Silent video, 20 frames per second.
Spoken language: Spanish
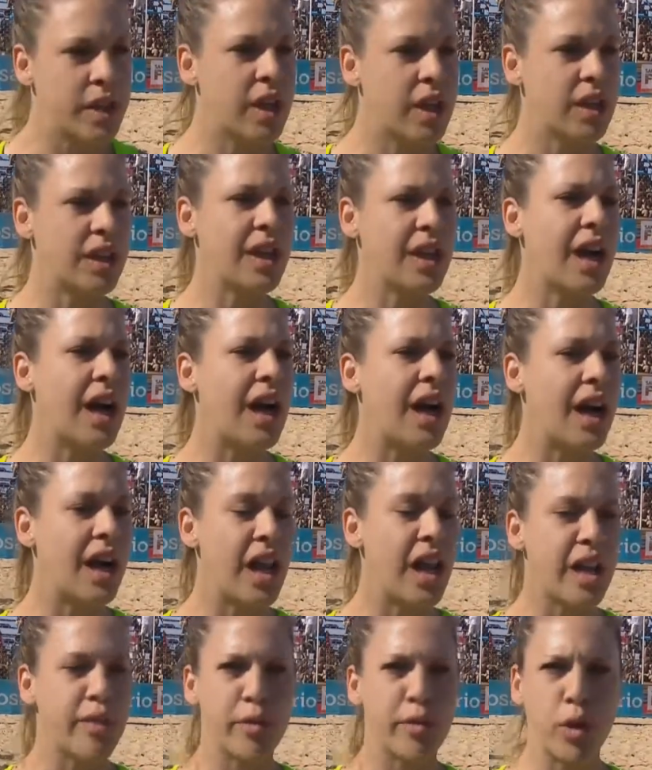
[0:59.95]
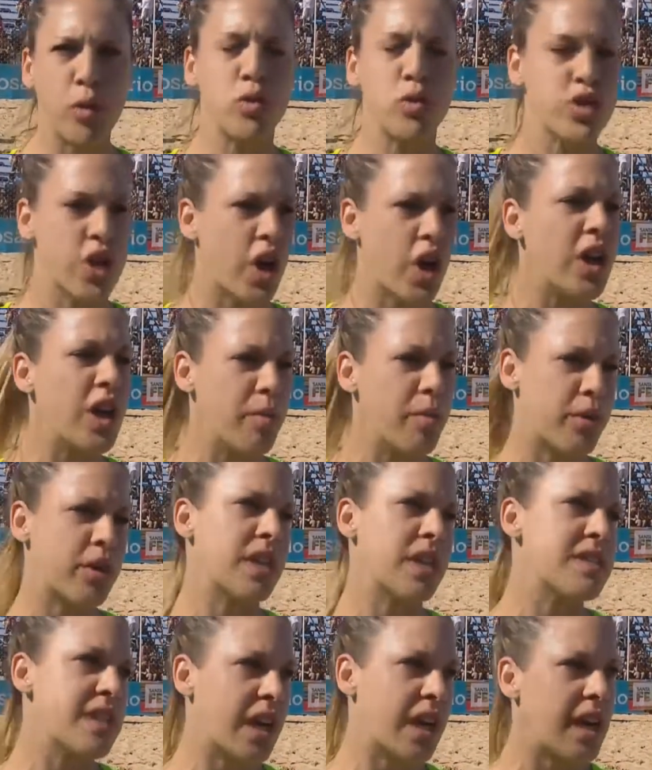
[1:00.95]
que tenga la repercusión y la
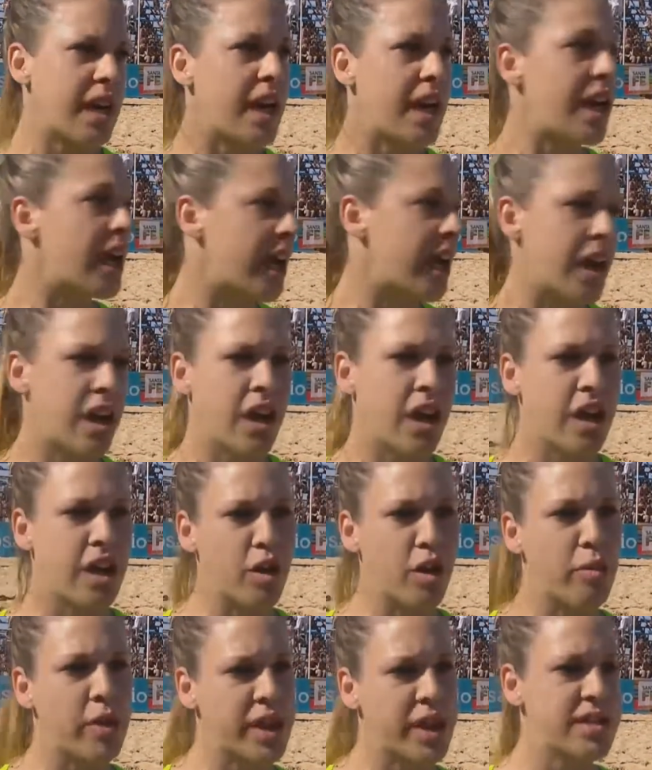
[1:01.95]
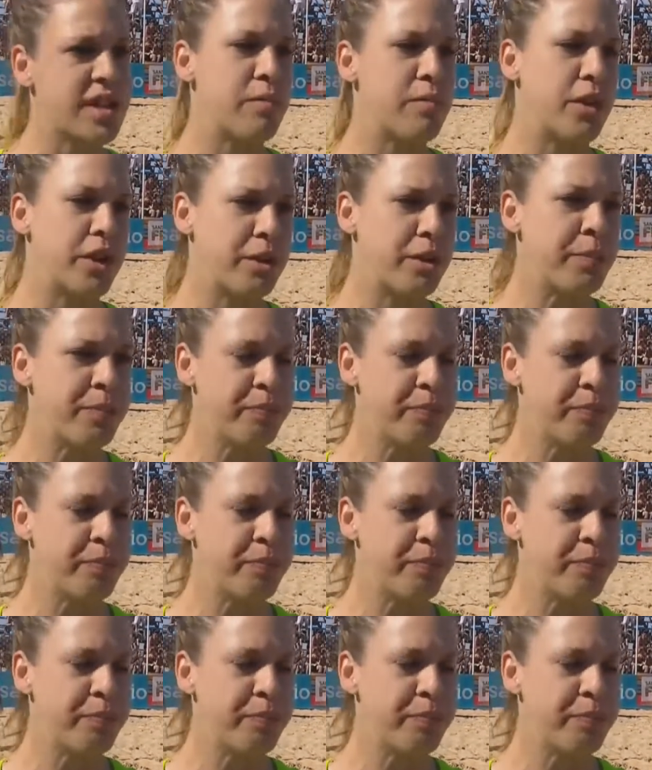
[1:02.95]
importancia que, nos merecemos.